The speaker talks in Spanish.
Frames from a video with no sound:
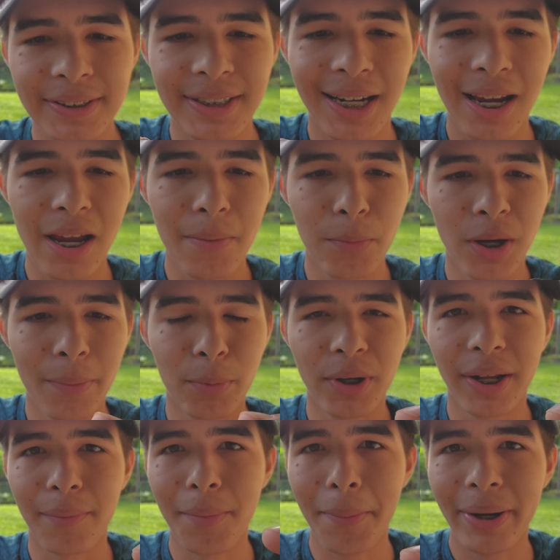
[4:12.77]
así que voy a
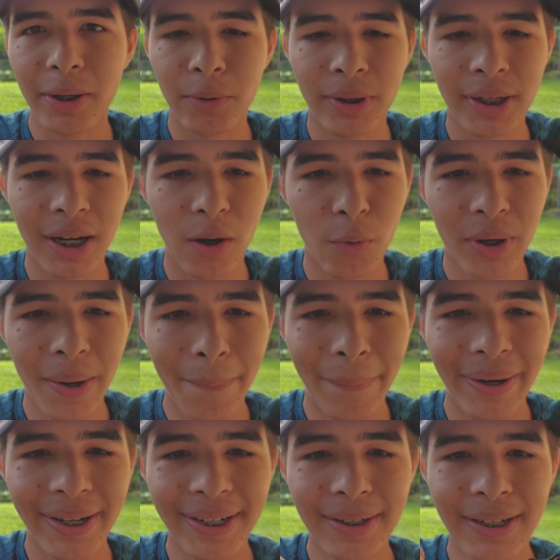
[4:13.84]
ponerme manos a la obra
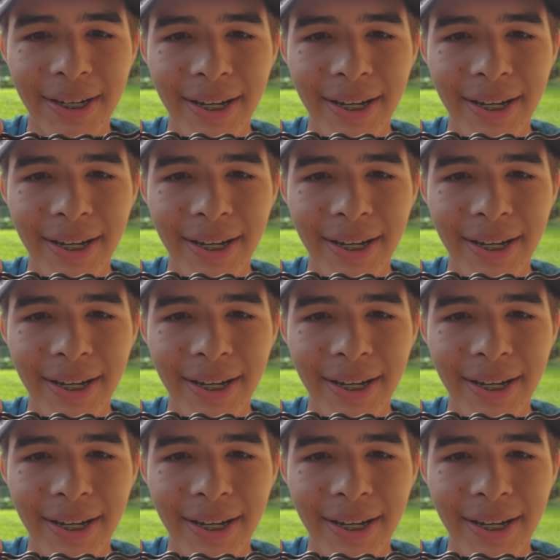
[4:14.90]
para